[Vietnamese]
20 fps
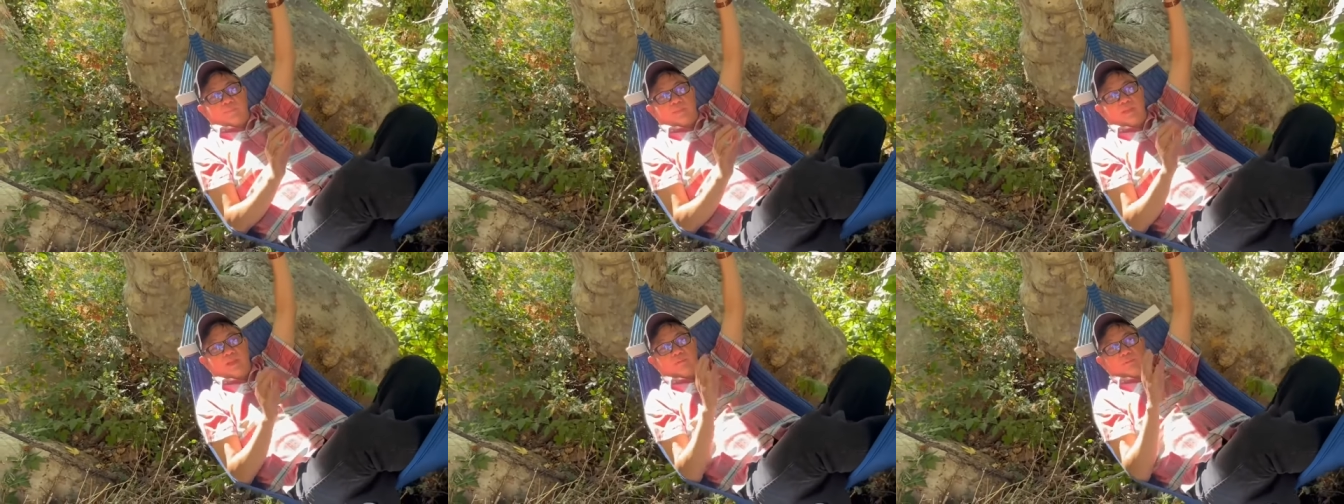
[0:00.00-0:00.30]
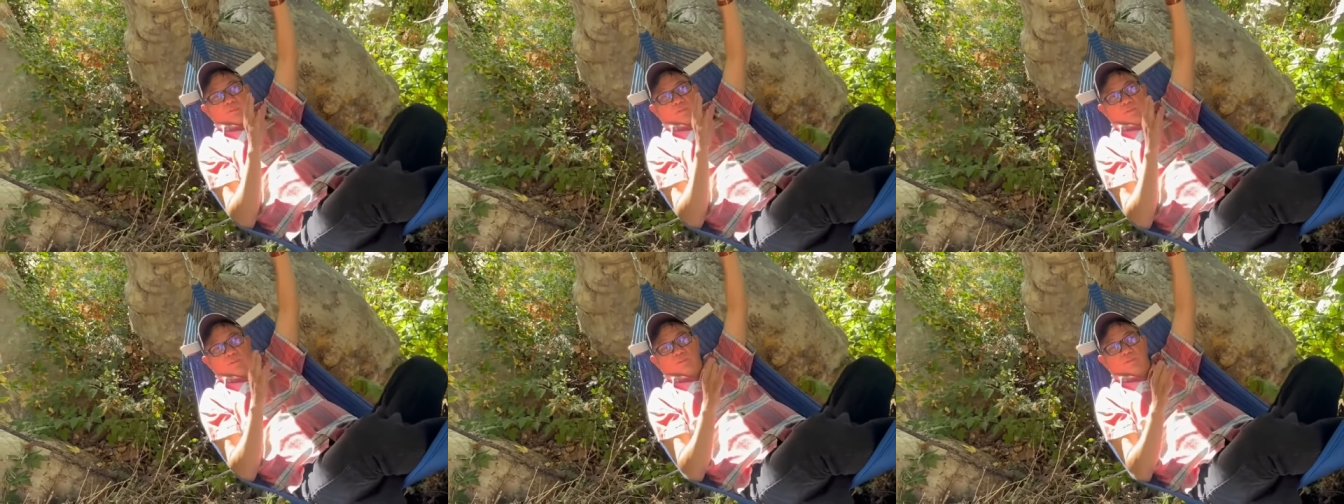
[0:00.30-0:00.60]
đến
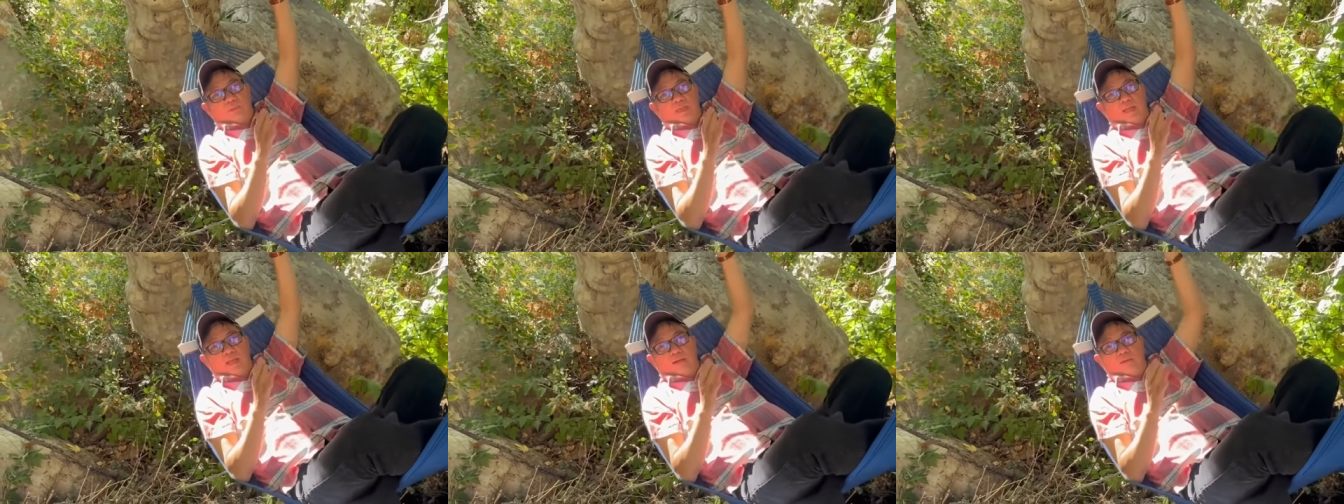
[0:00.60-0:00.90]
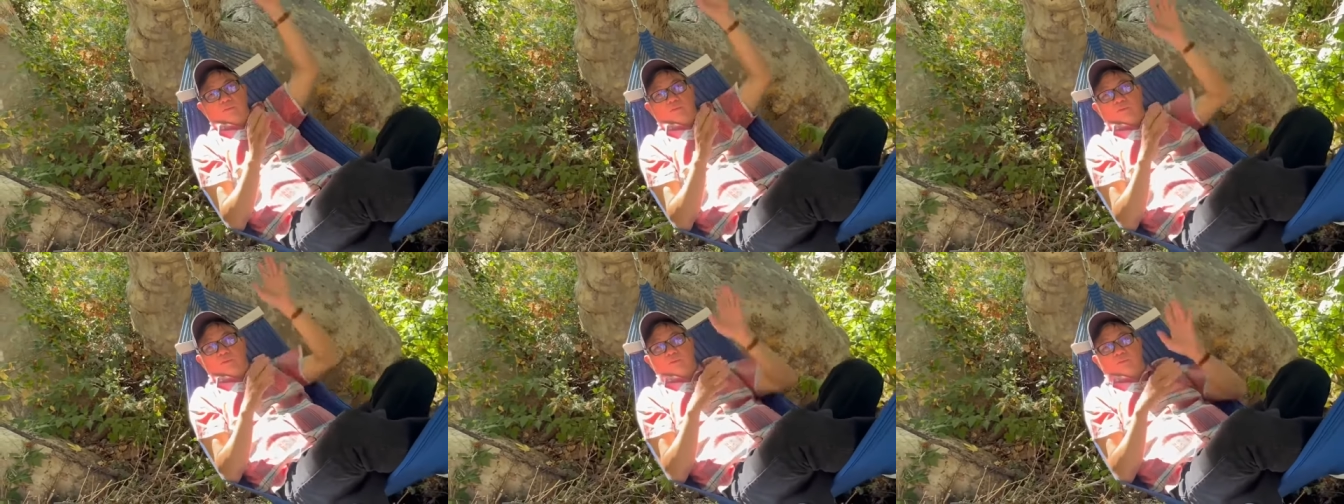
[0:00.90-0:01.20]
một lúc
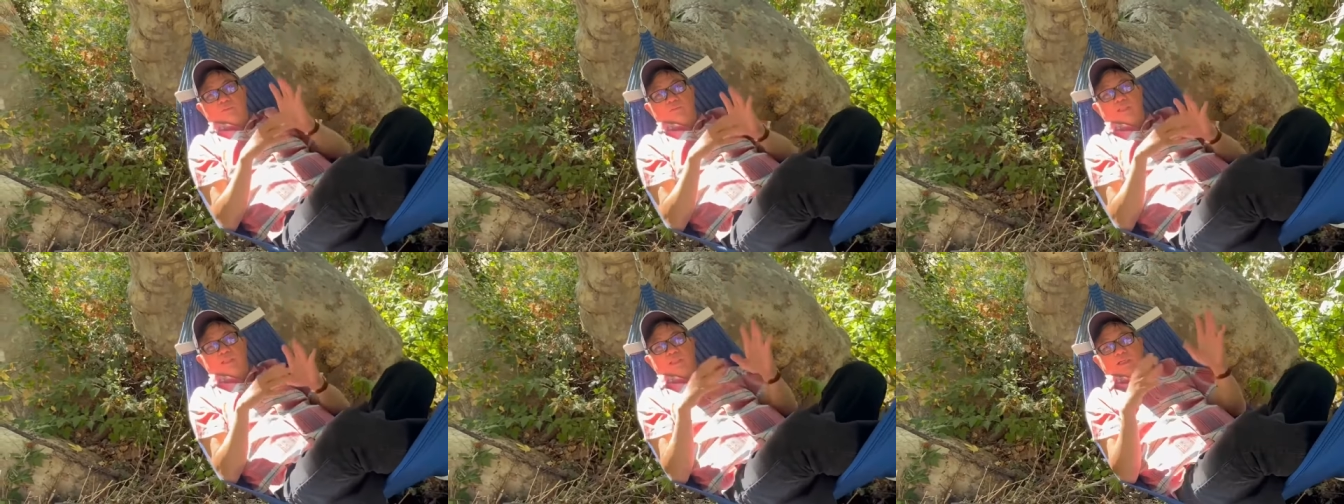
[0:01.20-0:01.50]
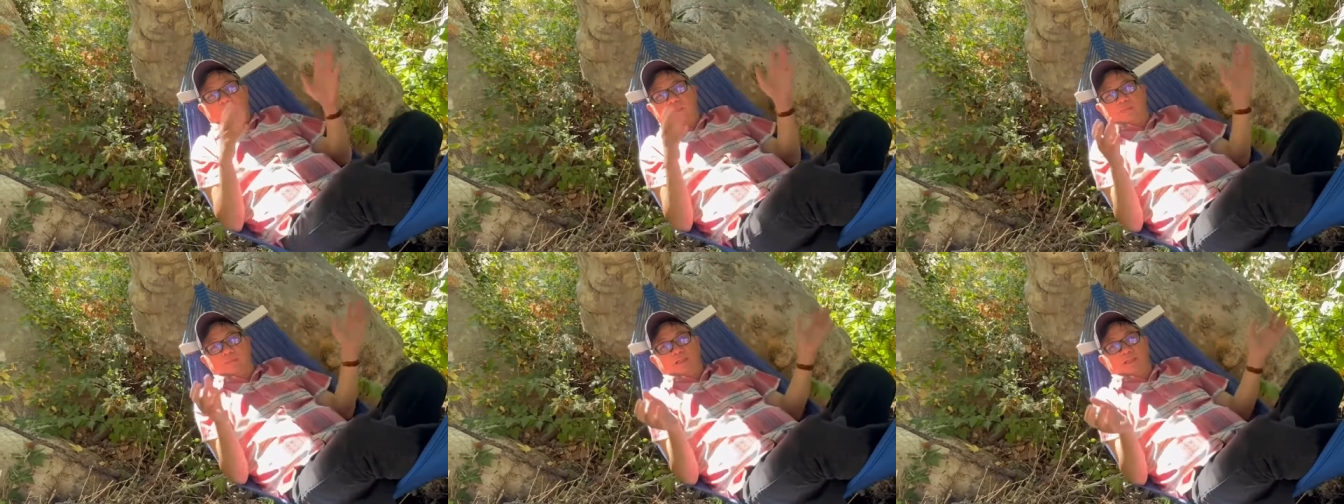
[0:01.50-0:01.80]
nào thì
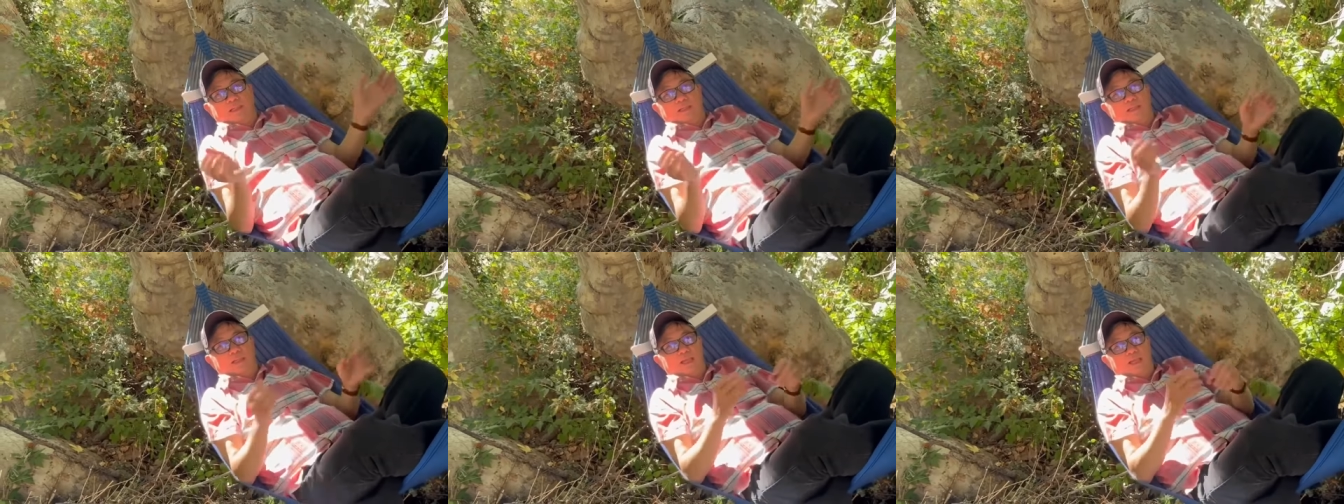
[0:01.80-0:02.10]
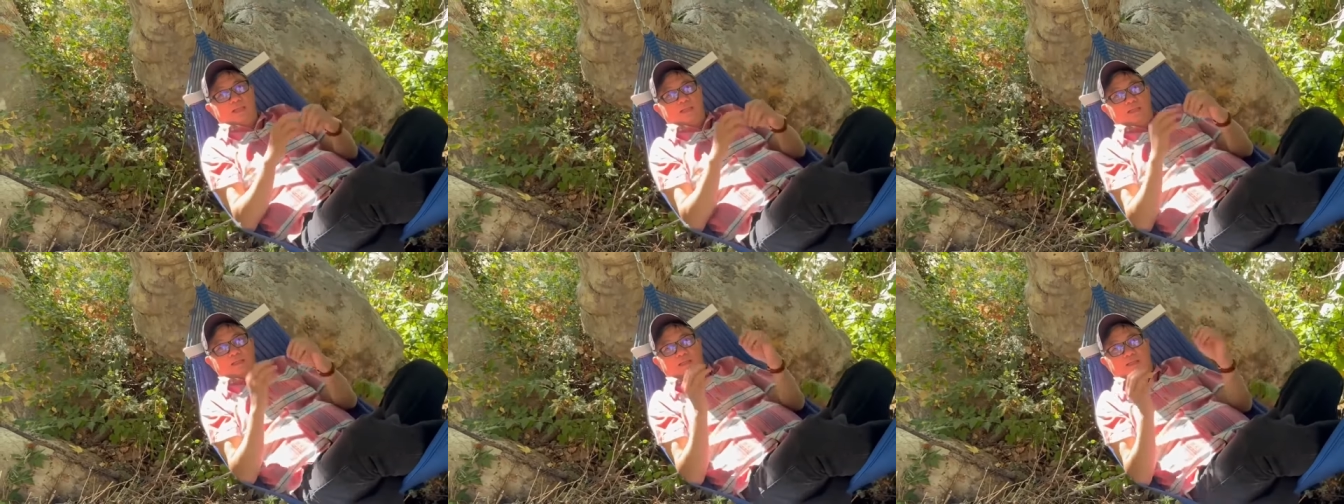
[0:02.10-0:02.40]
những cái bình
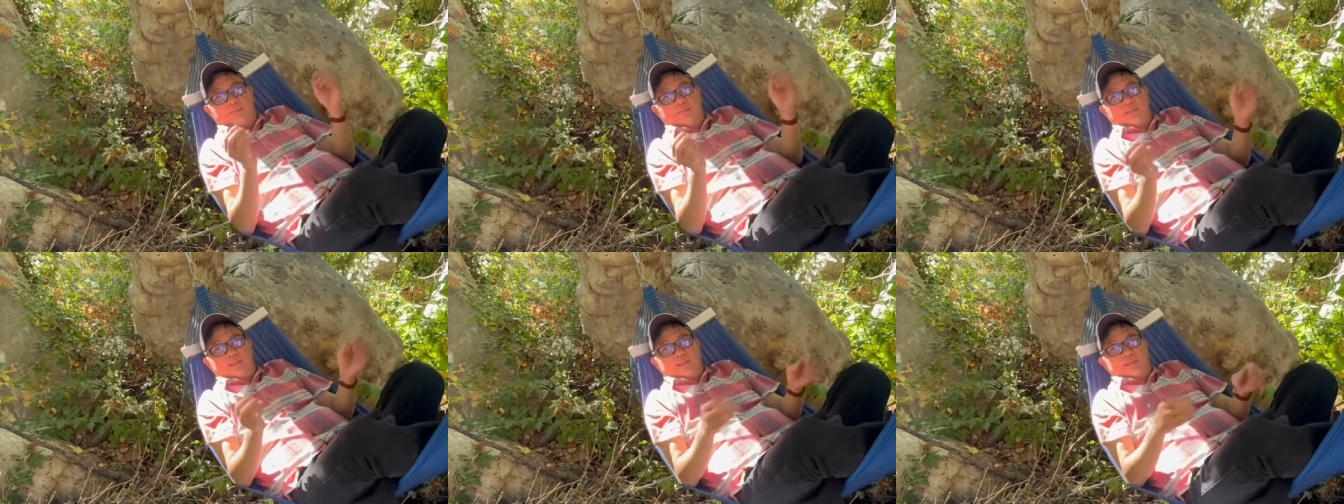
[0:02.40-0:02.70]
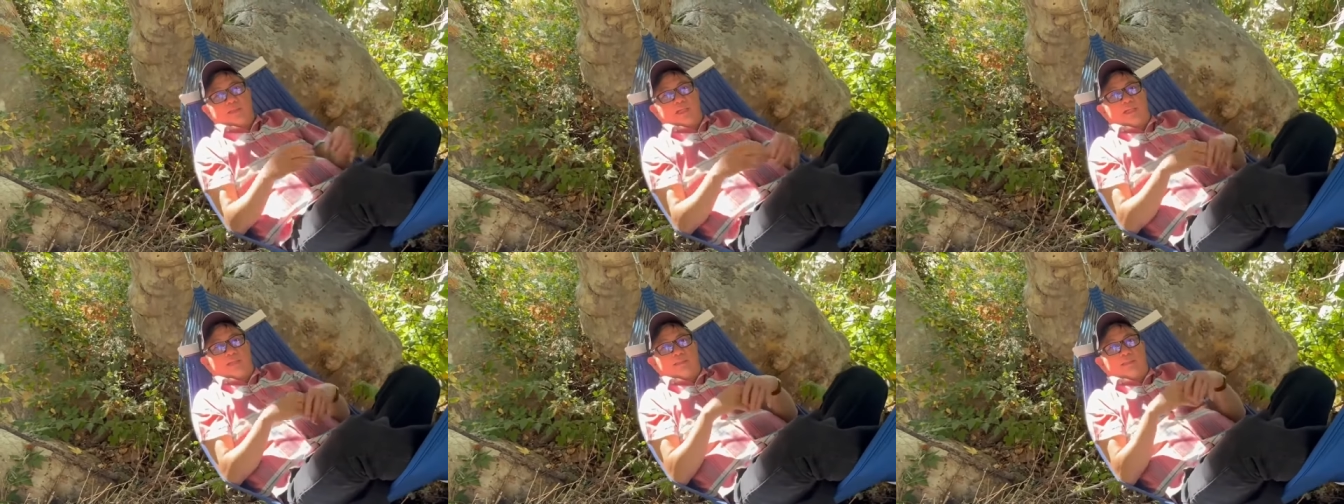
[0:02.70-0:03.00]
ga những cái bình
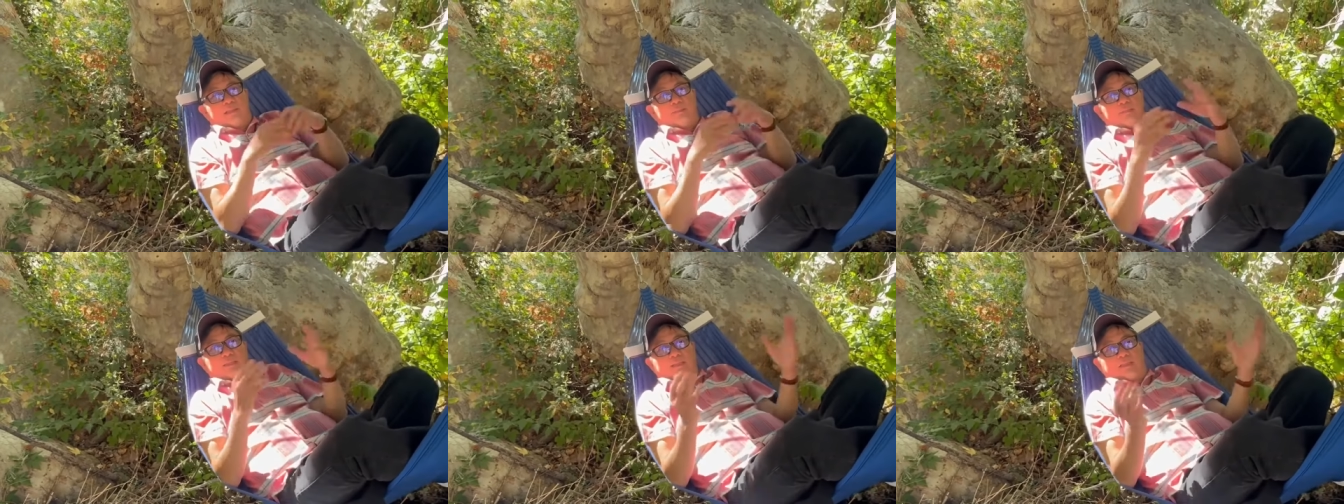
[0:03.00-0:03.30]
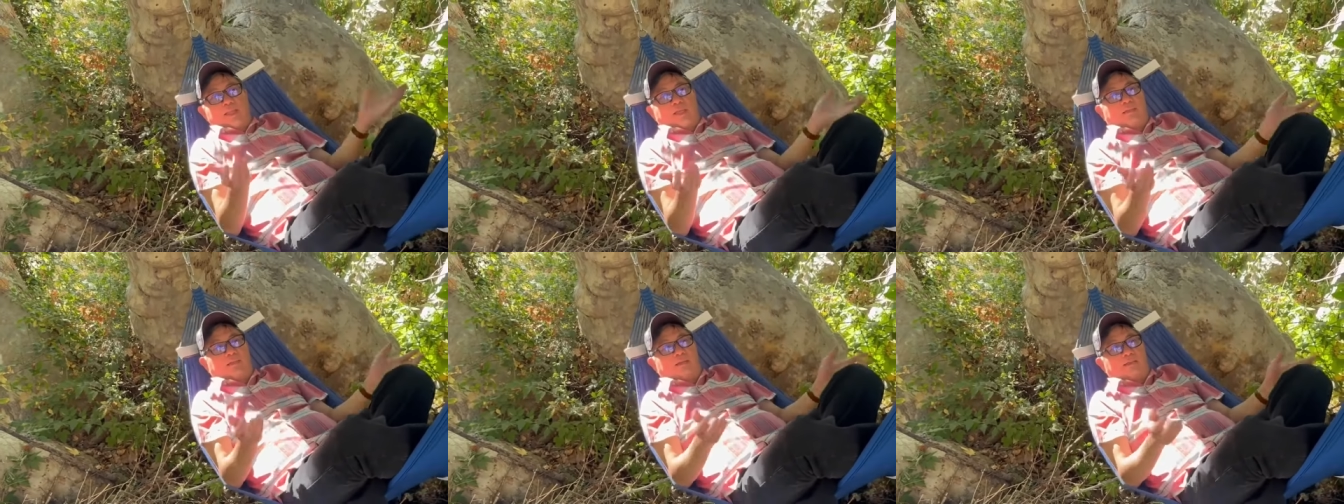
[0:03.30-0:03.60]
xăng sẽ bị
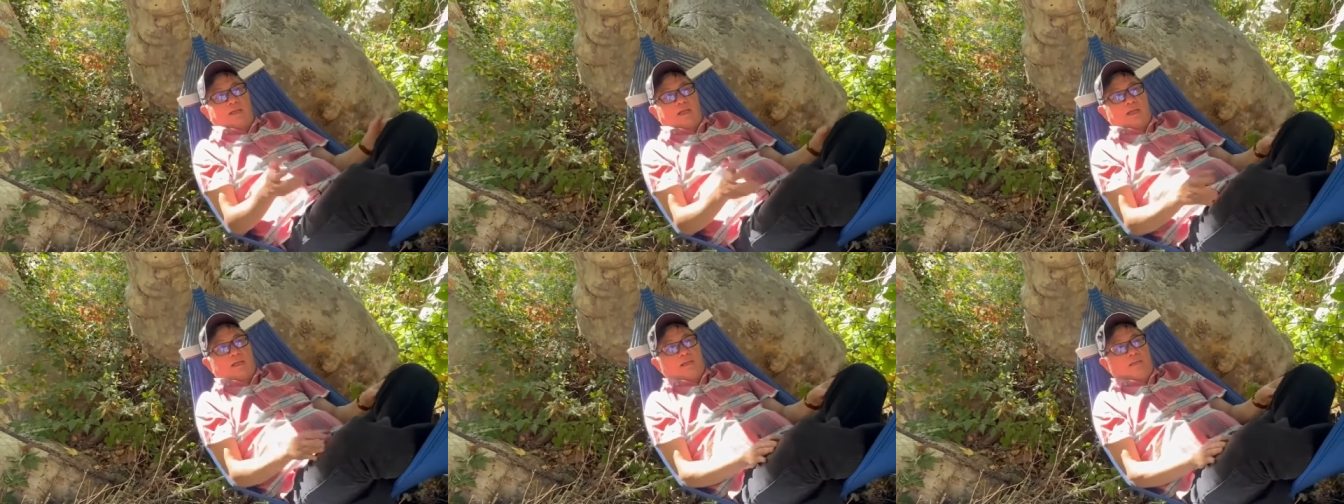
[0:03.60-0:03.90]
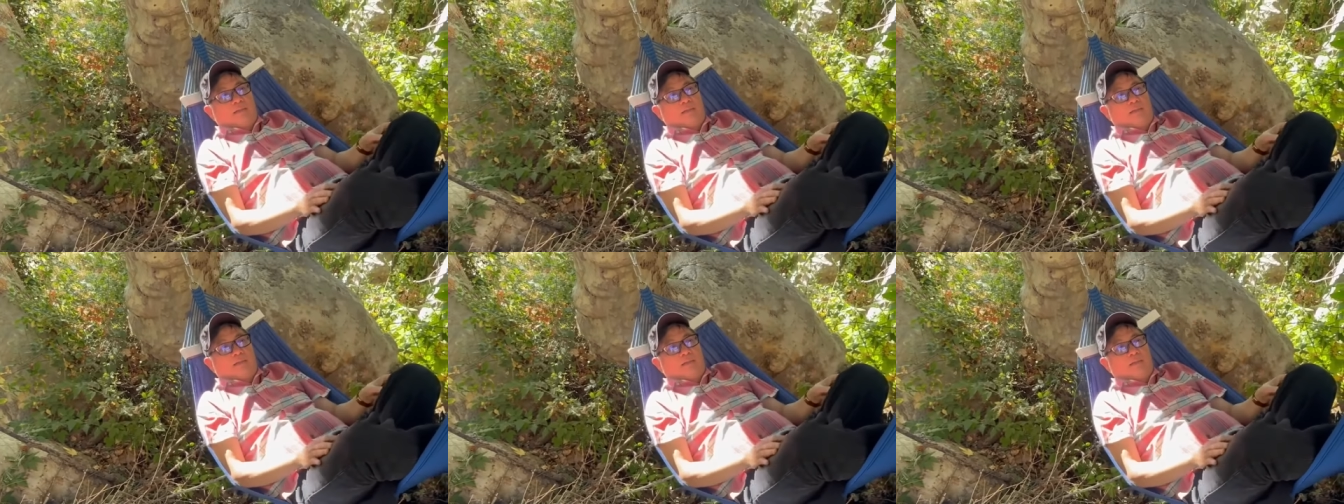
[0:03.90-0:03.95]
tách ra